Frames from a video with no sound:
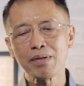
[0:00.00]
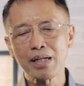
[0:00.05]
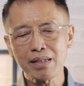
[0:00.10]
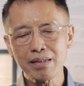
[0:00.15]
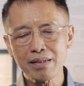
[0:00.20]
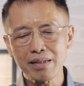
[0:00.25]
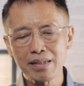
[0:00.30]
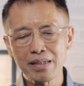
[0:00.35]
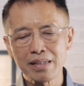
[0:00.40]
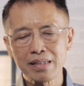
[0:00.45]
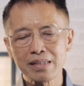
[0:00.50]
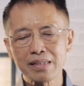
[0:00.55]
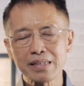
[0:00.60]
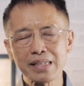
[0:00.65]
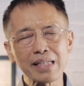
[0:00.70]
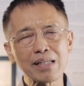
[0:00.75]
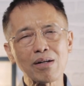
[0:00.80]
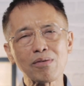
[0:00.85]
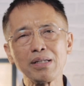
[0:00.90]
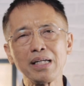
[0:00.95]
นั้น
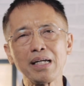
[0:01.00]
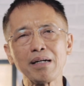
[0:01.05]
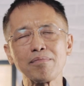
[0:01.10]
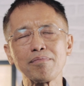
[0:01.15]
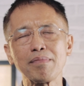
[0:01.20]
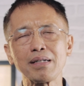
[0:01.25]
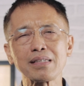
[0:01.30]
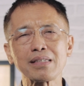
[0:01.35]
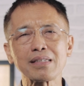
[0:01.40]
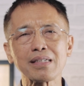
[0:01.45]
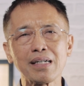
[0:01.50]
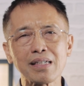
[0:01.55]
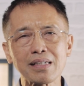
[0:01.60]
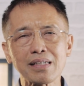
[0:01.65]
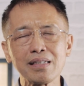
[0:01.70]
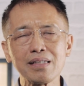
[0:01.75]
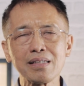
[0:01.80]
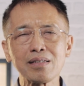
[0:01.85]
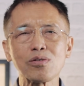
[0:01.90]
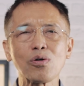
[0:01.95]
สิ่งเหล่านี้มันเกิด
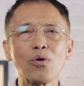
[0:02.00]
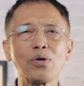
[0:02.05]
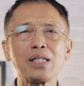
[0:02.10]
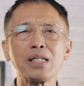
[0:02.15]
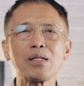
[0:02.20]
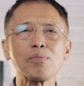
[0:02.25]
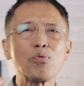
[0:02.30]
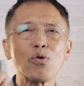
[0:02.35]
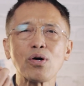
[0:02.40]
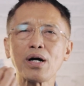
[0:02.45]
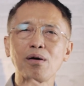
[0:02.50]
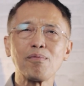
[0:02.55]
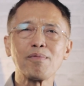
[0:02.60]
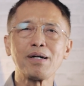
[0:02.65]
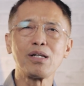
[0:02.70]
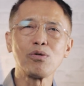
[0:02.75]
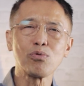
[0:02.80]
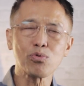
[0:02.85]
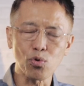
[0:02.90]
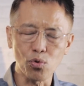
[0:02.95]
ขึ้นโดยที่พวกเขา
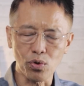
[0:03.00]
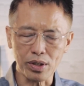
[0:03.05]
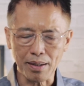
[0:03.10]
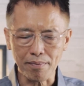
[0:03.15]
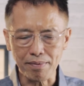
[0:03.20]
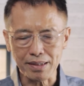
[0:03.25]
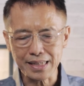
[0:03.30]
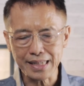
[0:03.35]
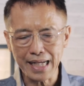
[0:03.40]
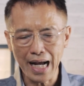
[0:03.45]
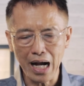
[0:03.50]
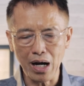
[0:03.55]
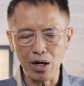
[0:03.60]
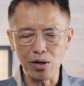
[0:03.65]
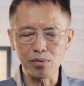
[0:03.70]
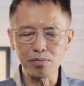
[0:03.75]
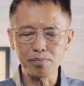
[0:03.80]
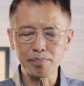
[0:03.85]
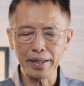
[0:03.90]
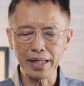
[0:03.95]
ไม่รู้ตัวแต่พระเจ้า
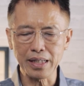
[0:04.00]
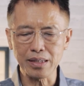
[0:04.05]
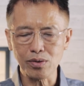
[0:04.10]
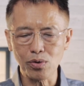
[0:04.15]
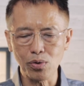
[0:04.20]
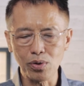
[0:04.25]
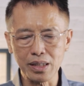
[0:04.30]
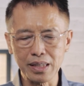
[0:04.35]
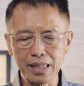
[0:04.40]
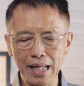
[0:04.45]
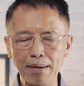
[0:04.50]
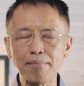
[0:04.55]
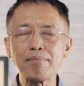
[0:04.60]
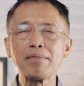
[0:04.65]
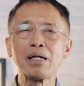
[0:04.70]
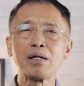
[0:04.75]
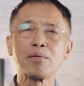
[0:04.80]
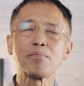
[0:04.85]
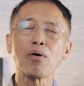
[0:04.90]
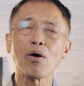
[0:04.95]
เป็นคน
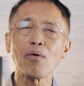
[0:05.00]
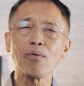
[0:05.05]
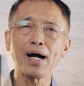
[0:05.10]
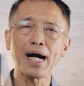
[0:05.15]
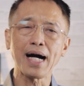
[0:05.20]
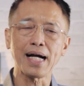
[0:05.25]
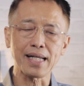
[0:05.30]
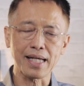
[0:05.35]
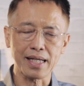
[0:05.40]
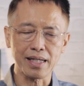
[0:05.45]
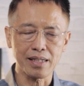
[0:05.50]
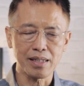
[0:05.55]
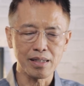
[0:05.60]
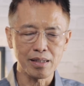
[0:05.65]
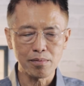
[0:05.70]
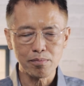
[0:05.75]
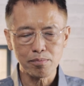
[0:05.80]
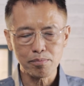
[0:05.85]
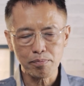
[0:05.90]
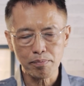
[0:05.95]
นำเพราะว่าอะไร
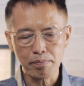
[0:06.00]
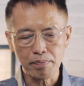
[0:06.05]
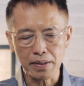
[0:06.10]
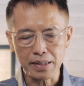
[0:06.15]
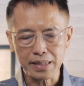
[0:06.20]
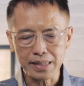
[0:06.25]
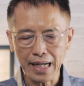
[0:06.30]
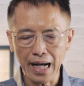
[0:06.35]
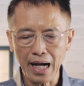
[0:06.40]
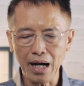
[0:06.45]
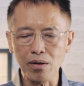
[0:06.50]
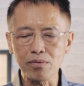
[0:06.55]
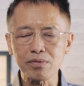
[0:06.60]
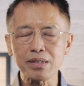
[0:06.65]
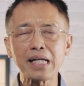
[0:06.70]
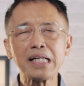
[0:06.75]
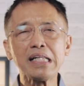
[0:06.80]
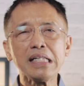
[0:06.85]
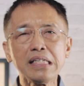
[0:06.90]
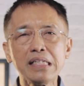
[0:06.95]
พระเจ้า
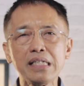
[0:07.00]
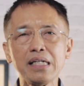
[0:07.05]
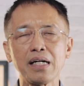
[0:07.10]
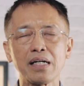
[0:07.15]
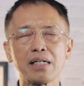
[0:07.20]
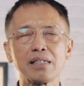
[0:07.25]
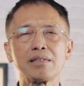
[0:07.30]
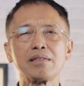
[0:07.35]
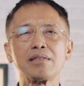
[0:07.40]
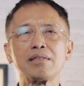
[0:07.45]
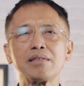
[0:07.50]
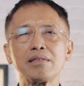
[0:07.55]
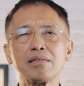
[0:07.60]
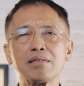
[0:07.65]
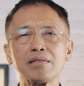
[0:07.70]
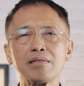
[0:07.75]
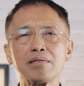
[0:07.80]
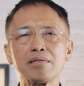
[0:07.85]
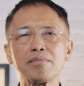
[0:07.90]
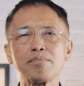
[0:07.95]
ได้เลือก
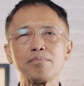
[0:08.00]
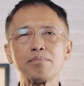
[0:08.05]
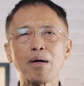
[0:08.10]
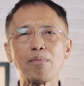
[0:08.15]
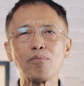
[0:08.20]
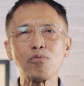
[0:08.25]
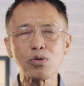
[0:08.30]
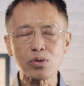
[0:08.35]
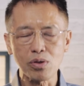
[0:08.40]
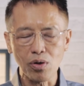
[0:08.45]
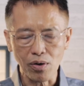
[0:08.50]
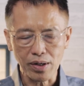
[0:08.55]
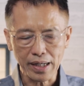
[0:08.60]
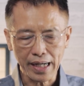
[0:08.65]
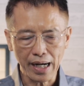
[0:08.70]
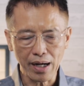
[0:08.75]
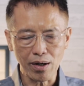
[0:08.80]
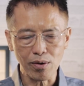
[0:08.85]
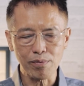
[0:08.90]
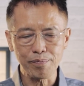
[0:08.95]
บรรพบุรุษของ
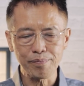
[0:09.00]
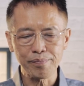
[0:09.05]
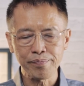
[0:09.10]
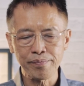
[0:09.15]
เขา